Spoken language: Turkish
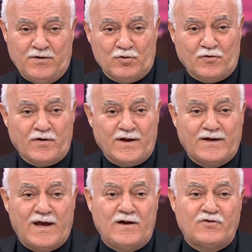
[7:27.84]
Bir toruna
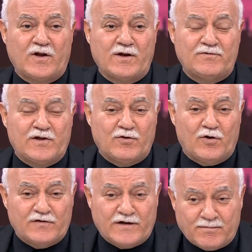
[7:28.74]
gel canım seni
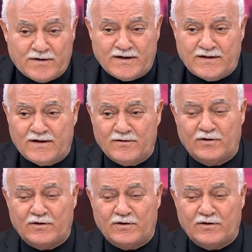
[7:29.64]
özledim derken